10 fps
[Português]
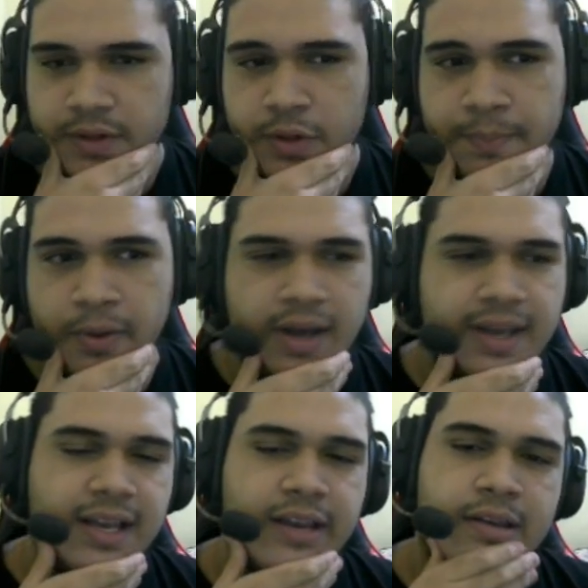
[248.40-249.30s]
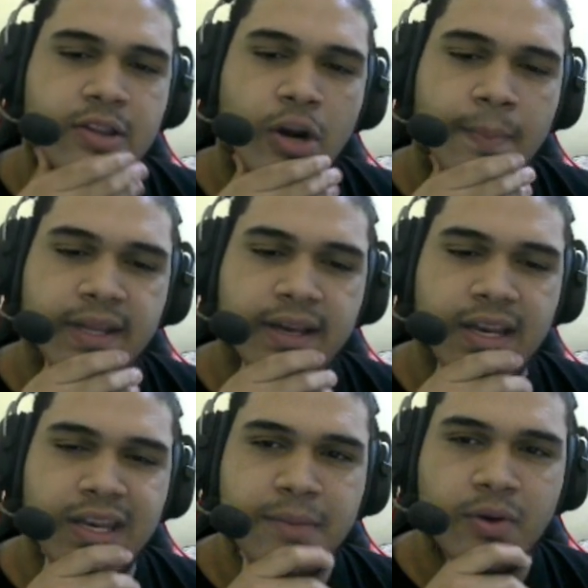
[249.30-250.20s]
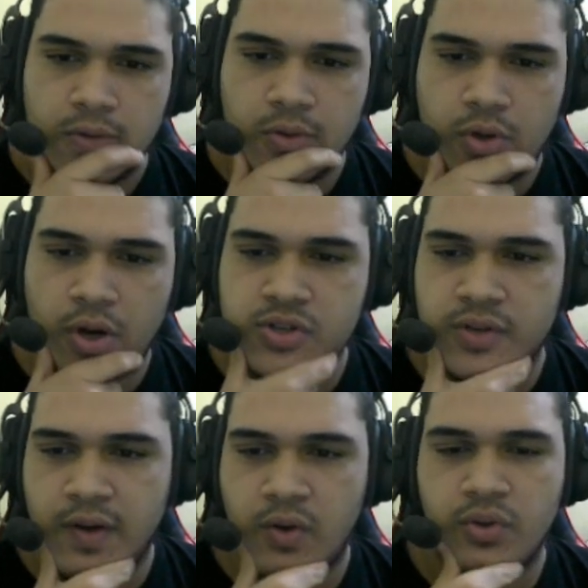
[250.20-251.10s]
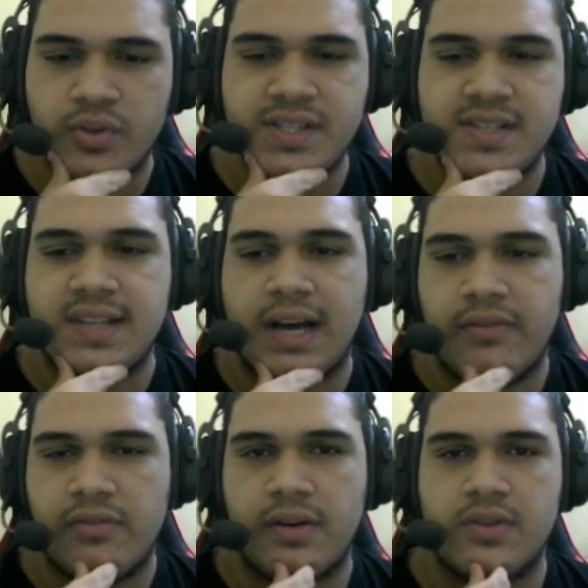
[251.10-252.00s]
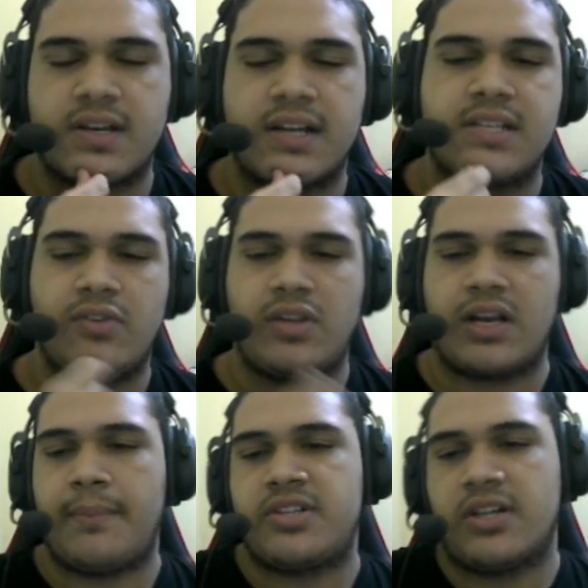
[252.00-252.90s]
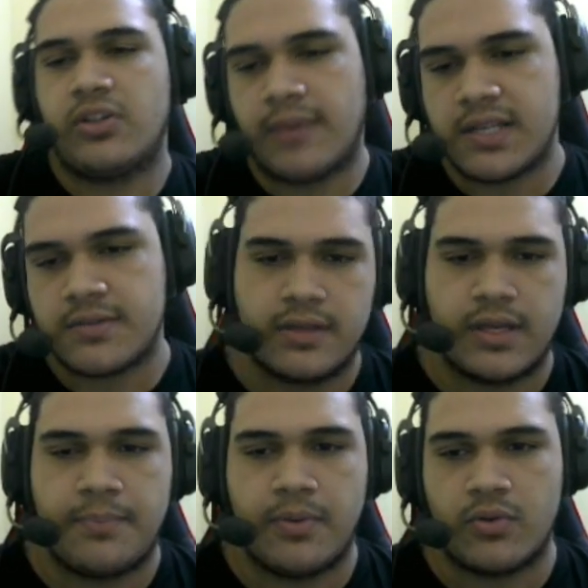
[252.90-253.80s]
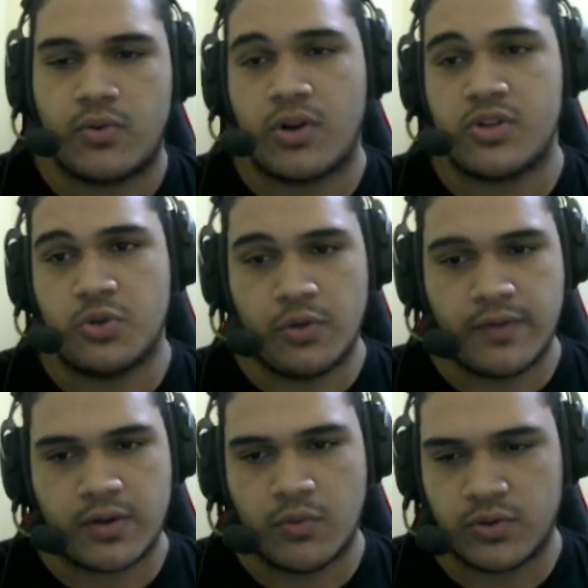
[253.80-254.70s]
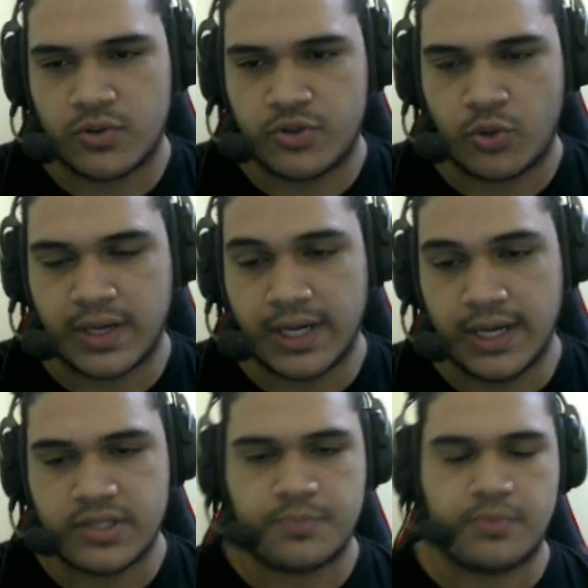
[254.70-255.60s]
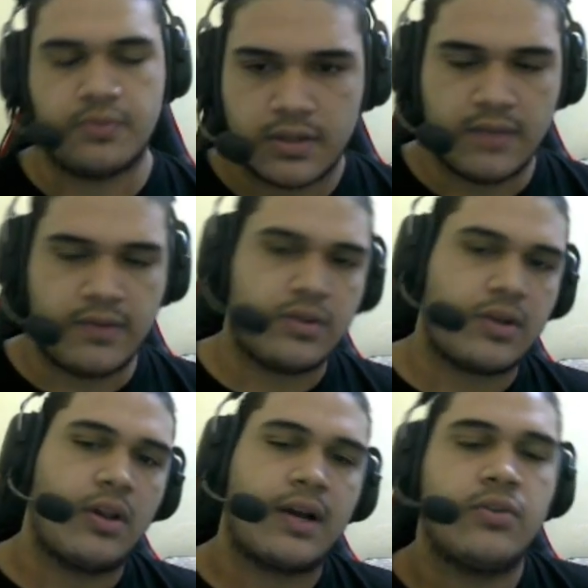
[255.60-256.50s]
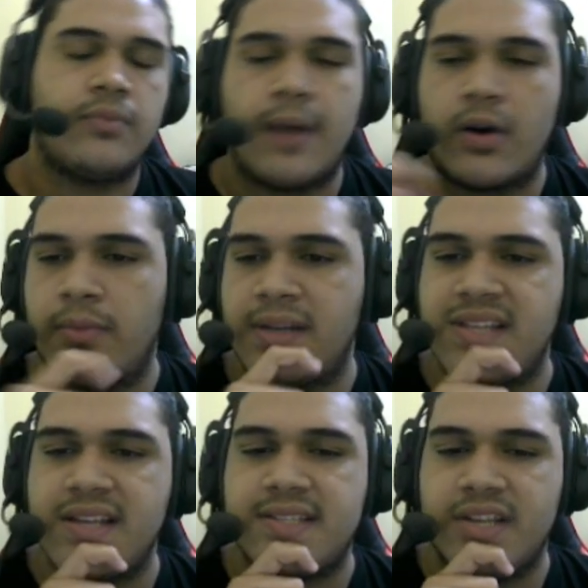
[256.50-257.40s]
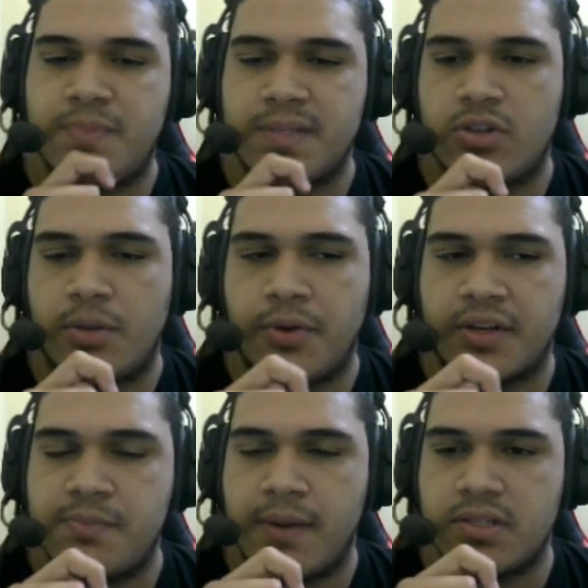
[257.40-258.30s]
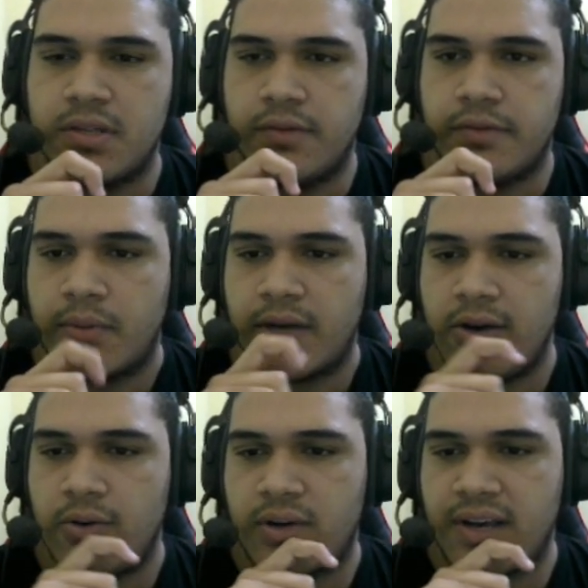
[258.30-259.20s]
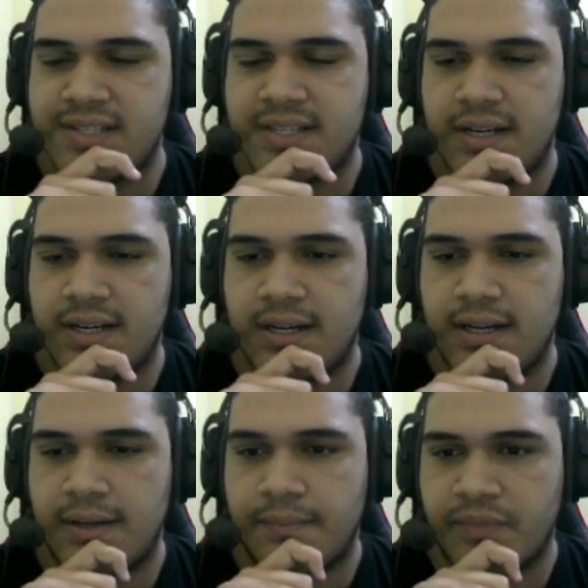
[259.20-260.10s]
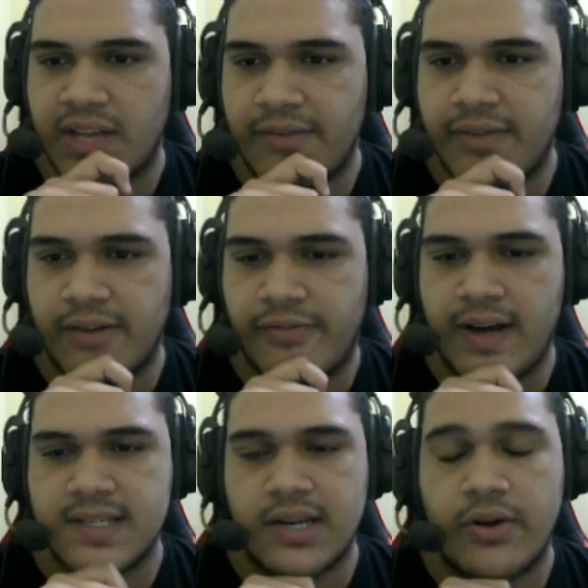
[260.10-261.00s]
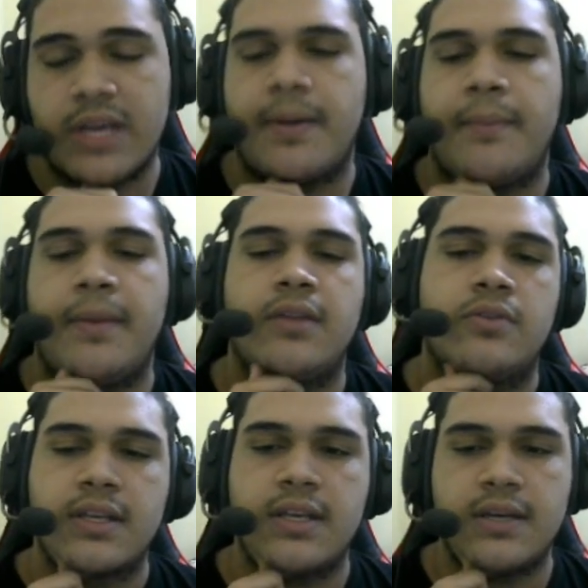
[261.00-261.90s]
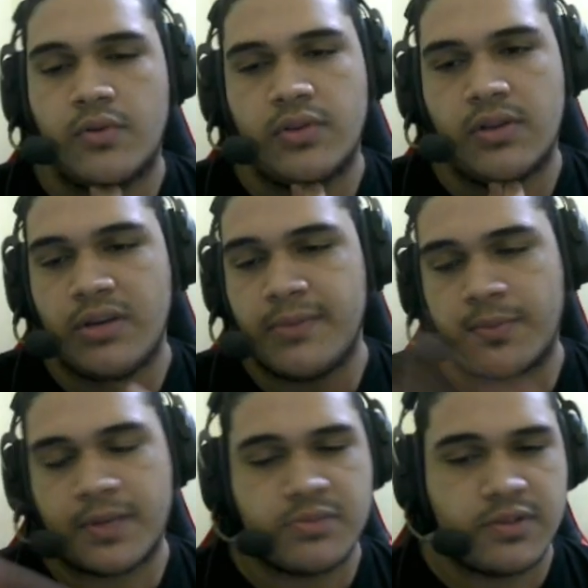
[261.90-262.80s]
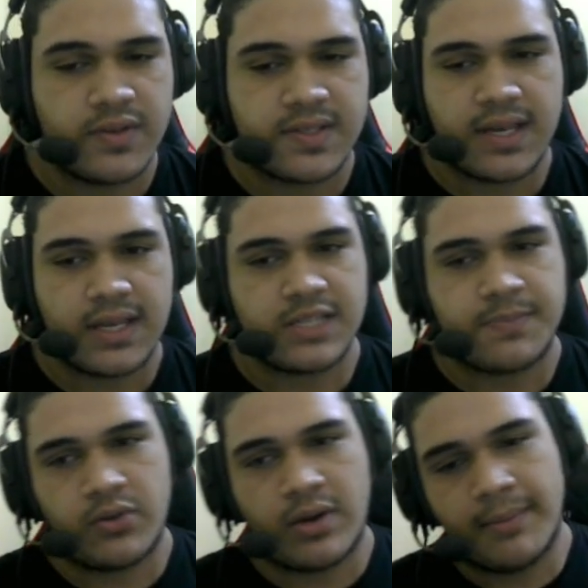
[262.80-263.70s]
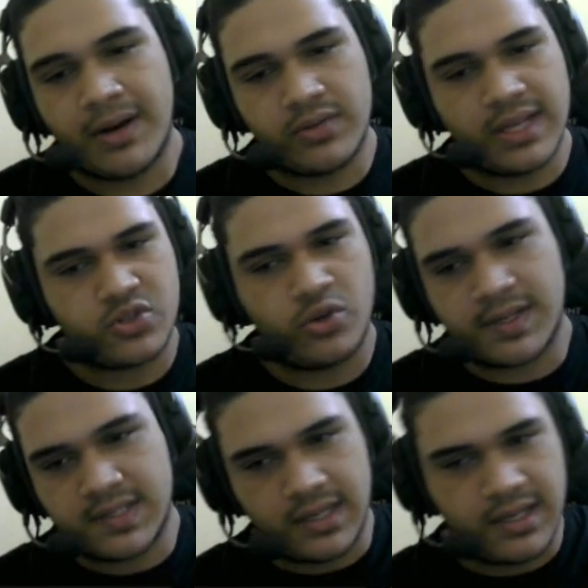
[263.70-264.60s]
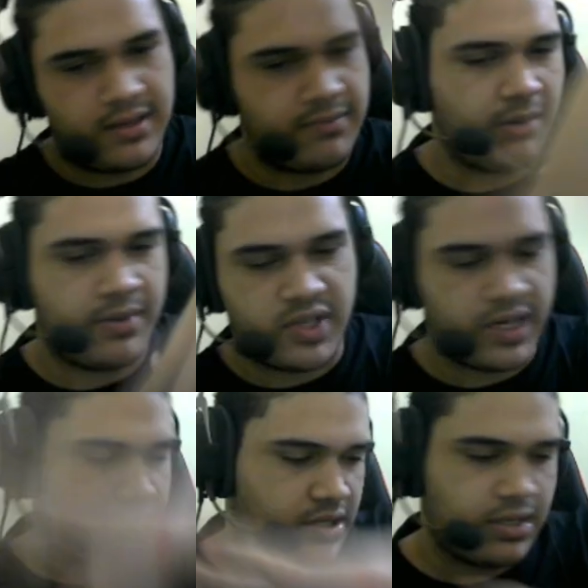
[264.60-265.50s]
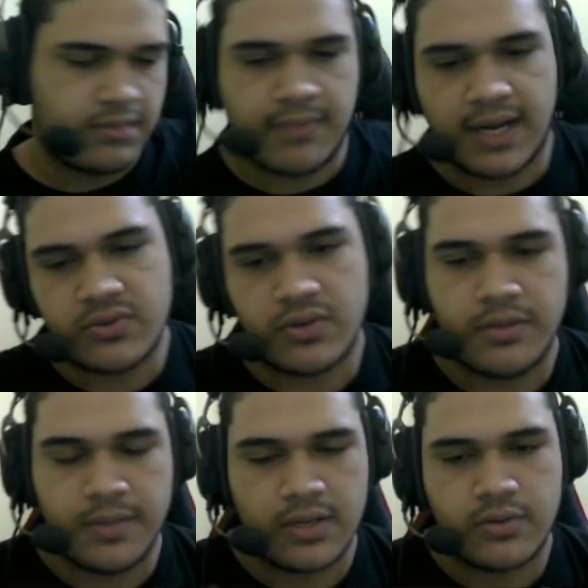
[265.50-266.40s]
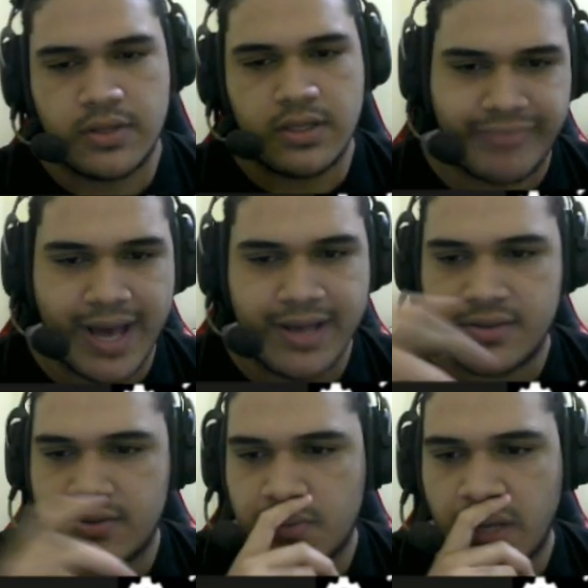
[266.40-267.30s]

E o pior é que ele dropa daquele inimigo do crossover com Don't Starve, velho. Os caras deviam ter caprichado mais, viu? Porque, pô, era um crossover com outro jogo grande, tipo... Deveriam ter colocado um bagulho mais decente pra esse drop do expert dele, viu? Porque o que essa essa caveira faz, né, é o equipamento, que quando tem um inimigo próximo de você, ele spawna uma mão das sombras ali que dá uma giradinha, bate no inimigo e é isso.